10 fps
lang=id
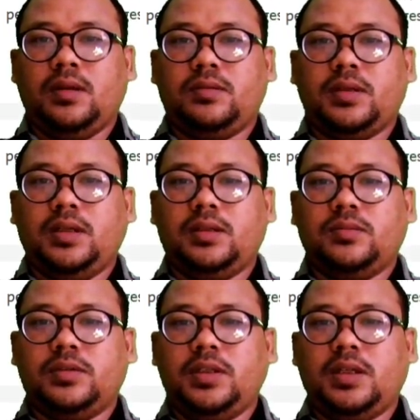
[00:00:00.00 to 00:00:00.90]
Oke,
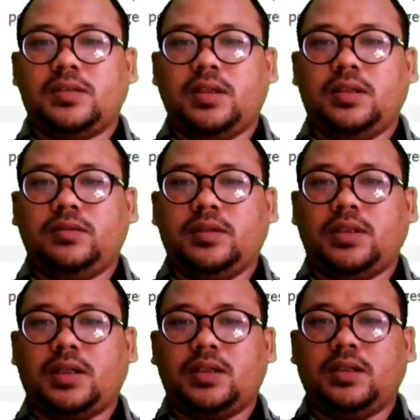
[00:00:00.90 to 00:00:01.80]
kemudian setelah itu
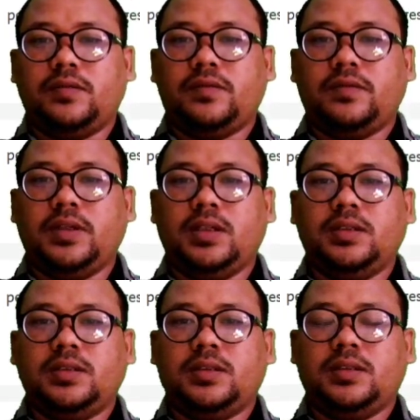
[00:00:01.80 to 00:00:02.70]
kita klik
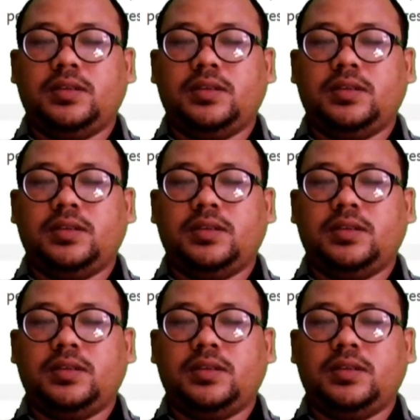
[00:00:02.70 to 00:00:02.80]
finish.